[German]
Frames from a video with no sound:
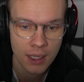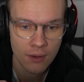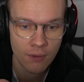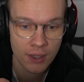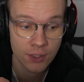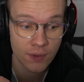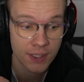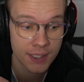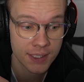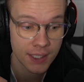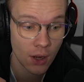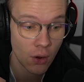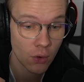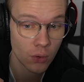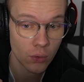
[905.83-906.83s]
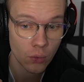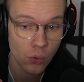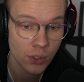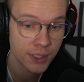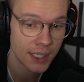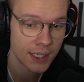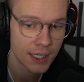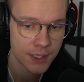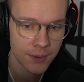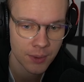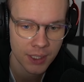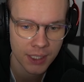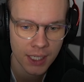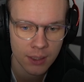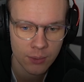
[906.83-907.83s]
Weil sowas ist ja auch ultra nice, wenn man
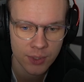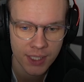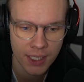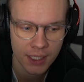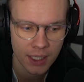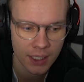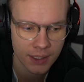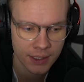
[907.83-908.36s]
eine geile Musikanlage